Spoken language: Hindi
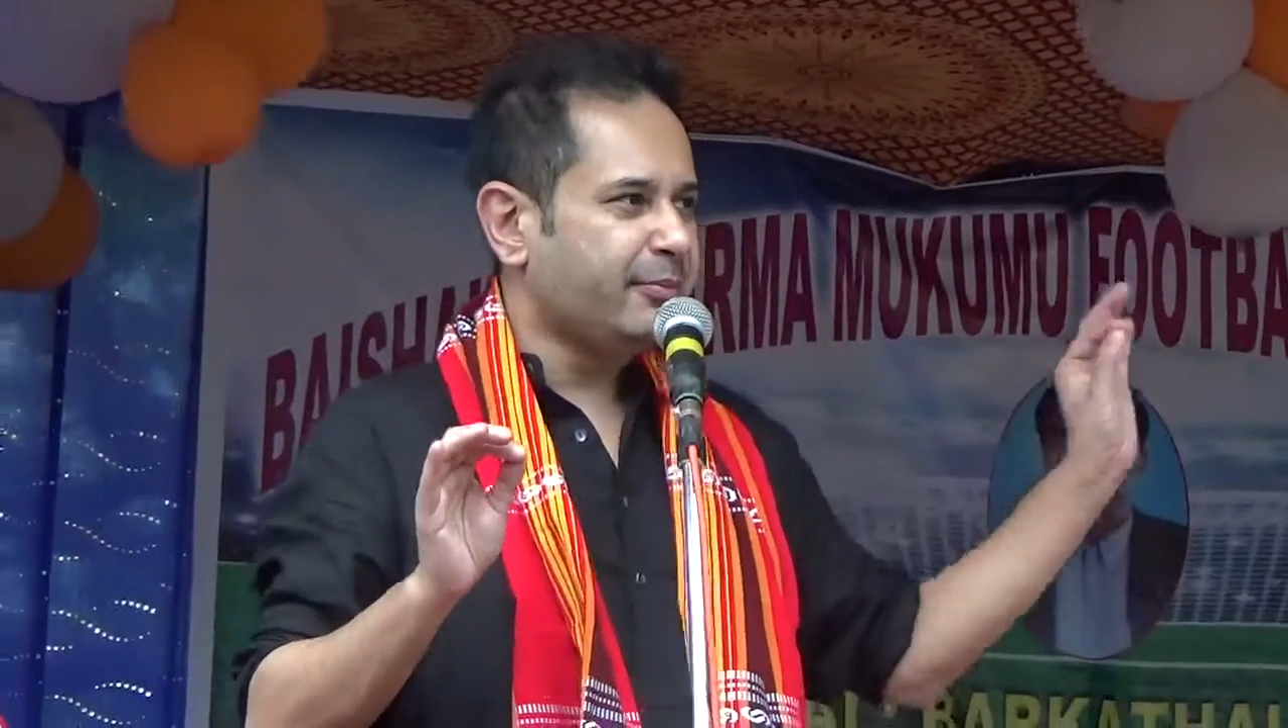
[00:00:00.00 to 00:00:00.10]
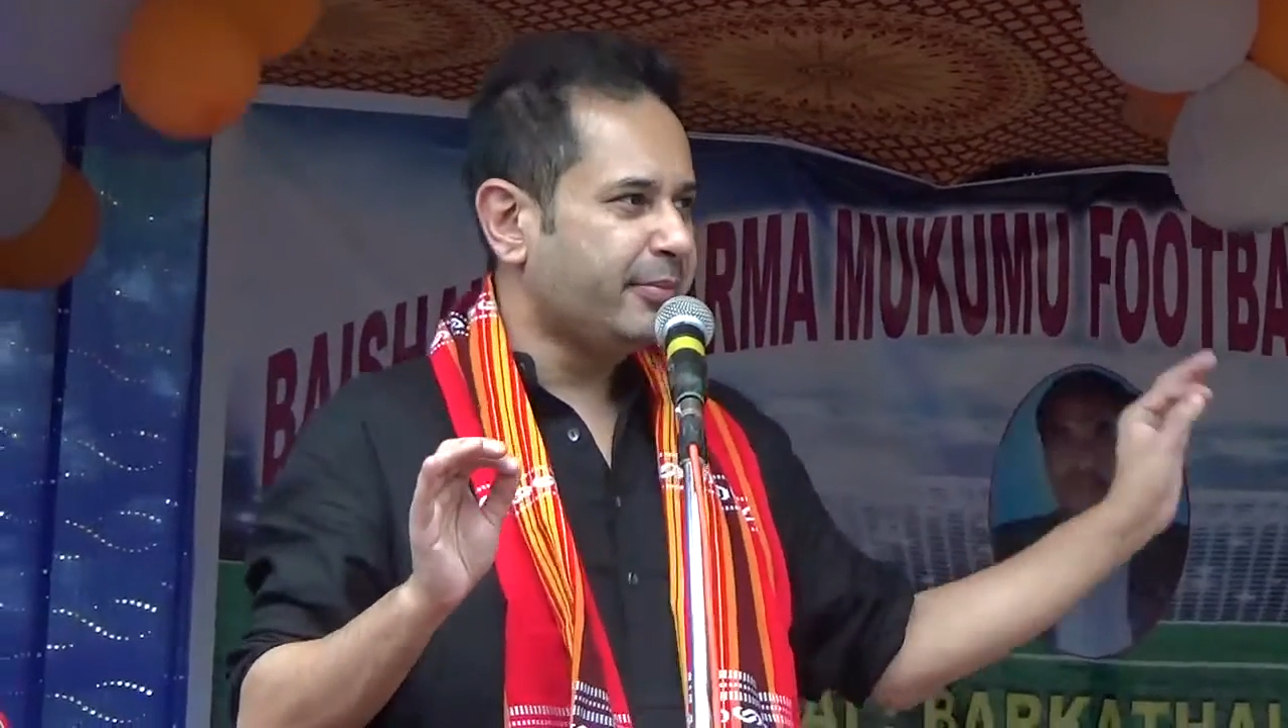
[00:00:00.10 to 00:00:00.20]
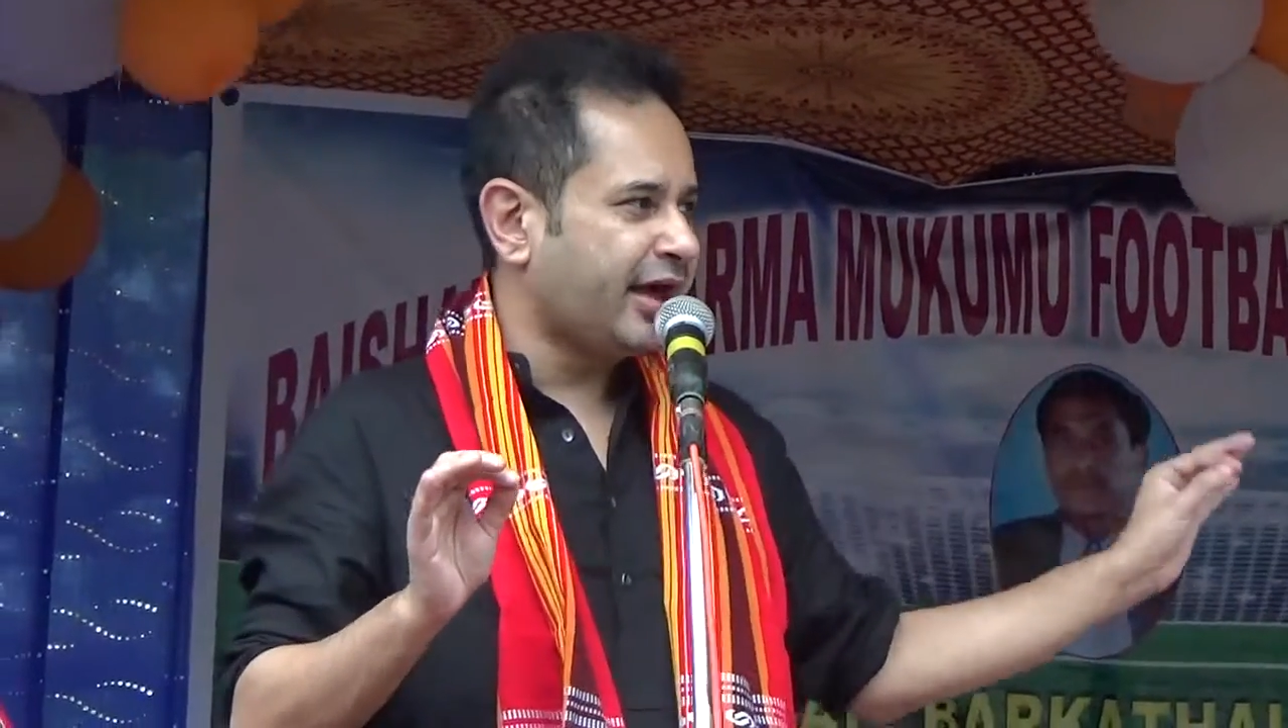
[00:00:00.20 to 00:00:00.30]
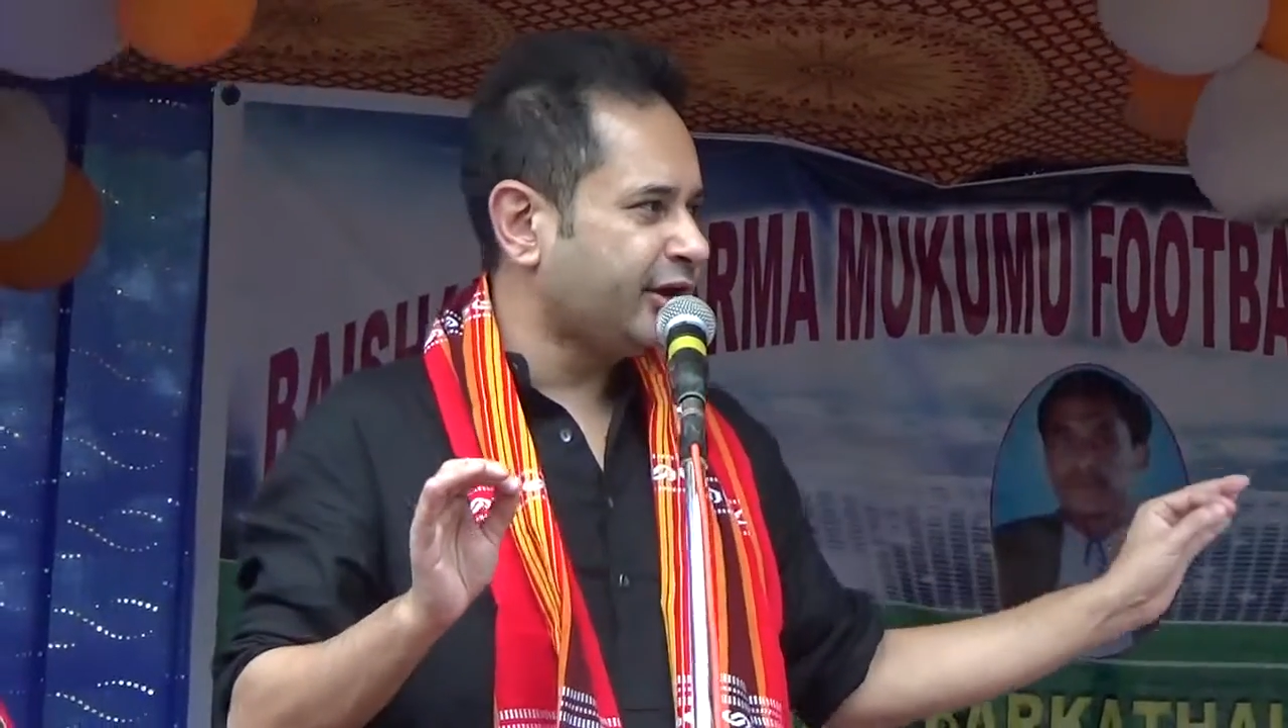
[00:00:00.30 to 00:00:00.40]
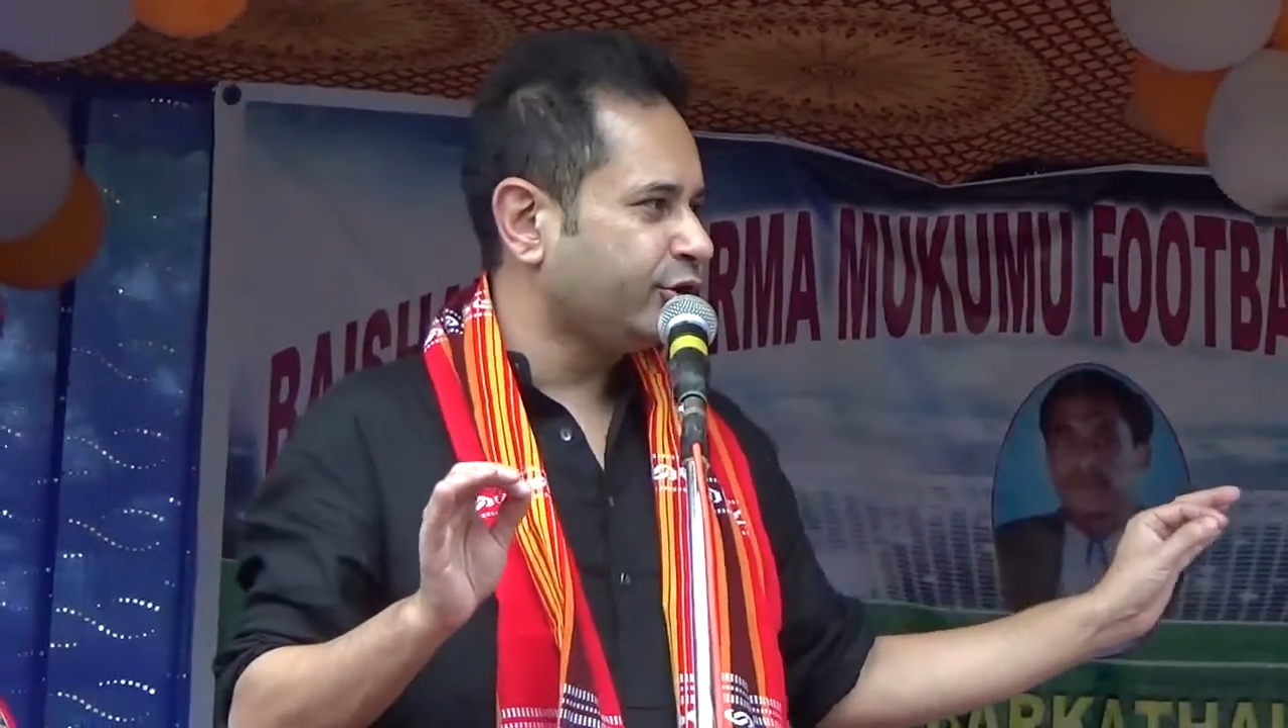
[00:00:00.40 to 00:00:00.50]

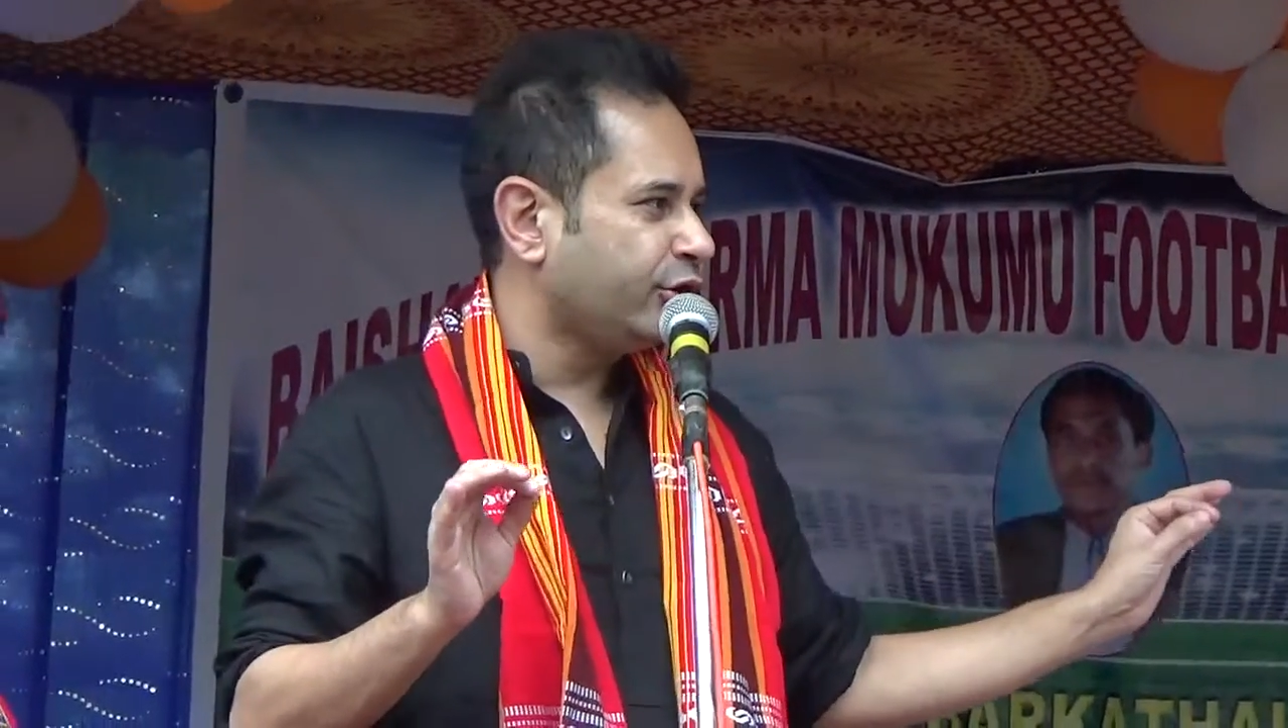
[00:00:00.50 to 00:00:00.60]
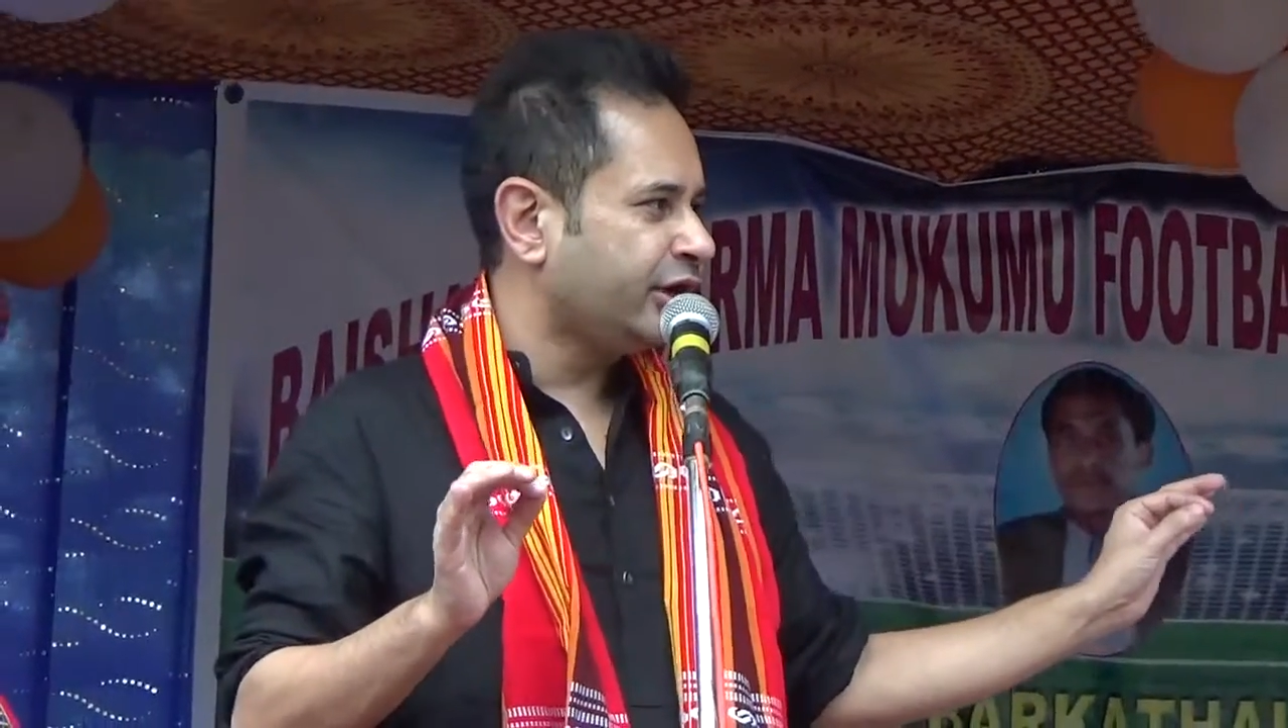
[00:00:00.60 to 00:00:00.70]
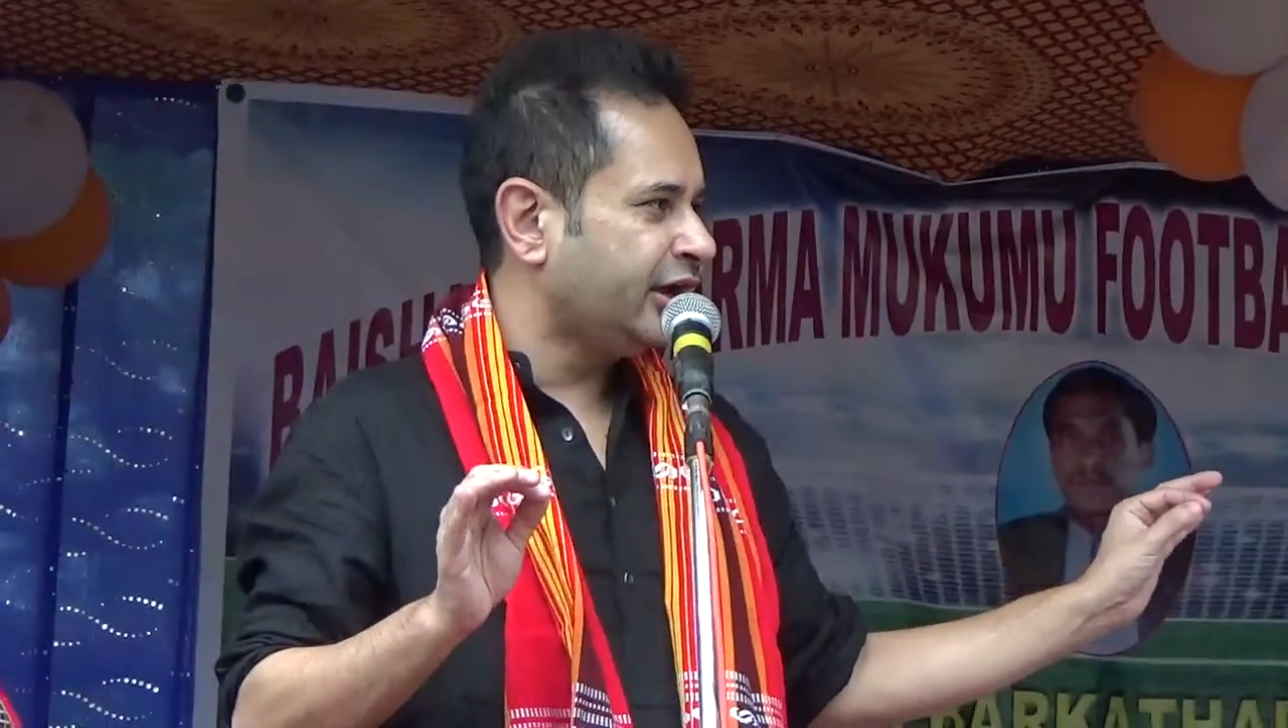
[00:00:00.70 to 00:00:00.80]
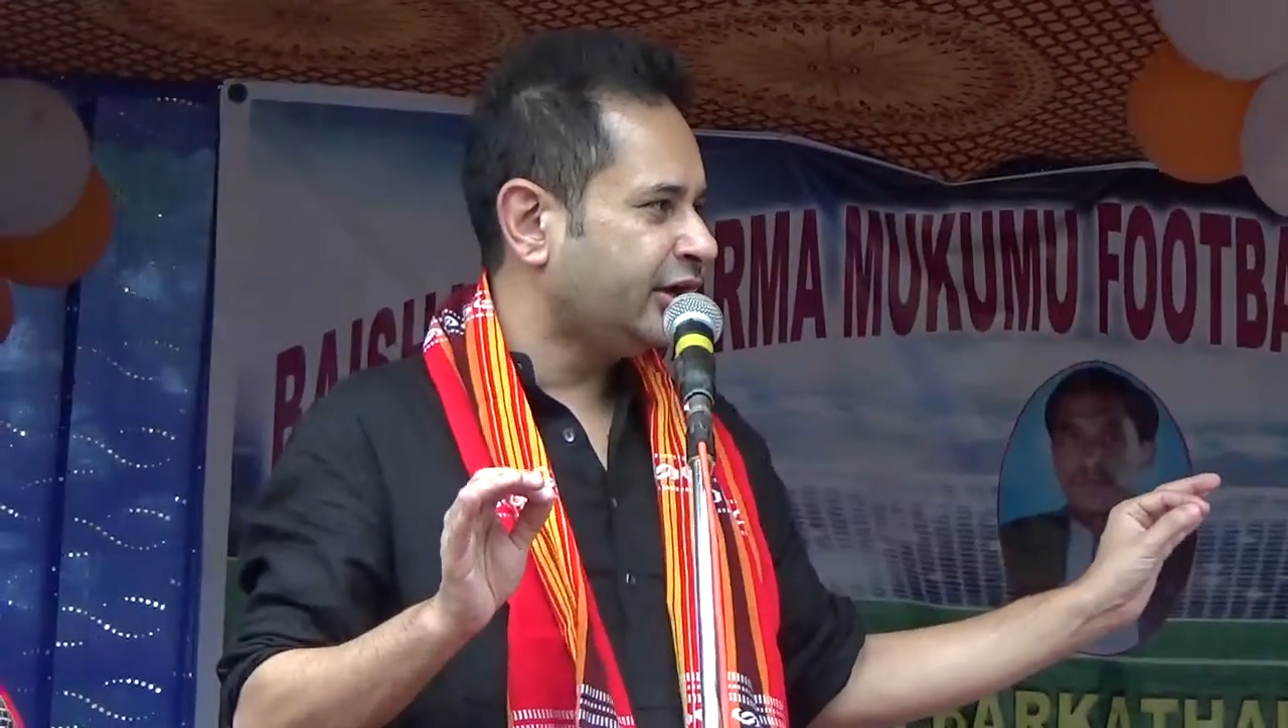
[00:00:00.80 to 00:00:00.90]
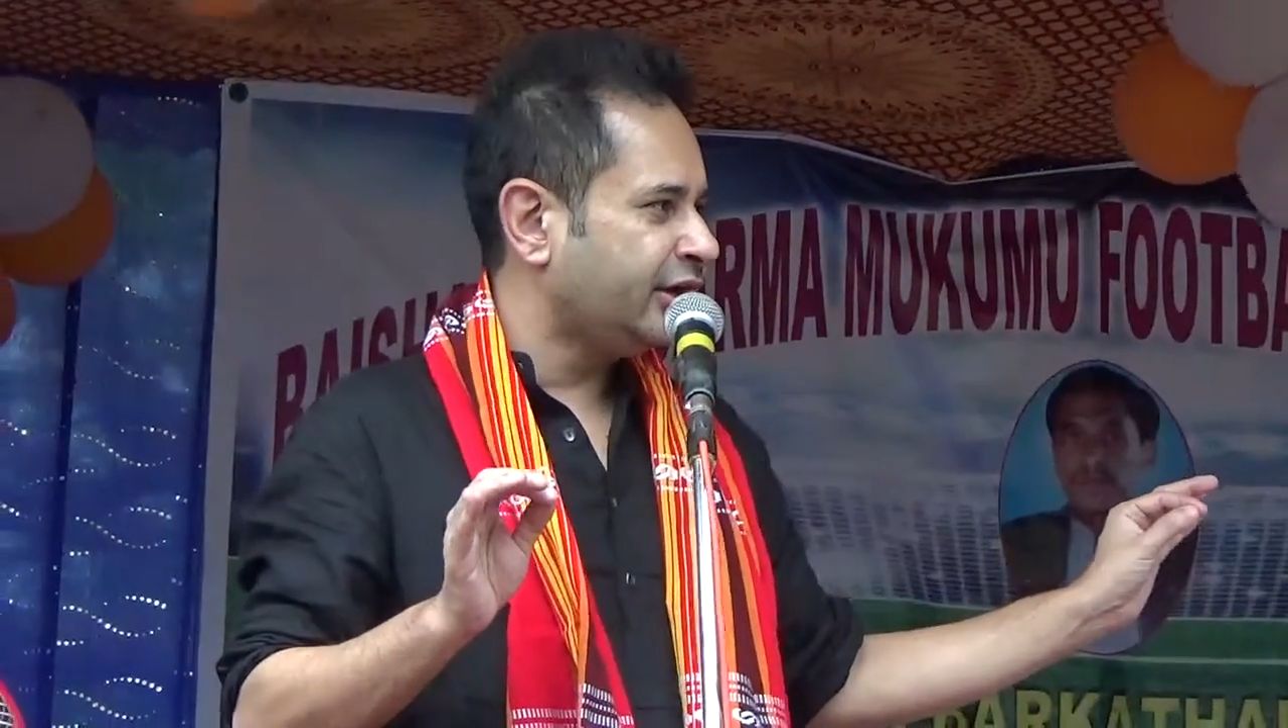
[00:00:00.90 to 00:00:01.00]
मैराडोना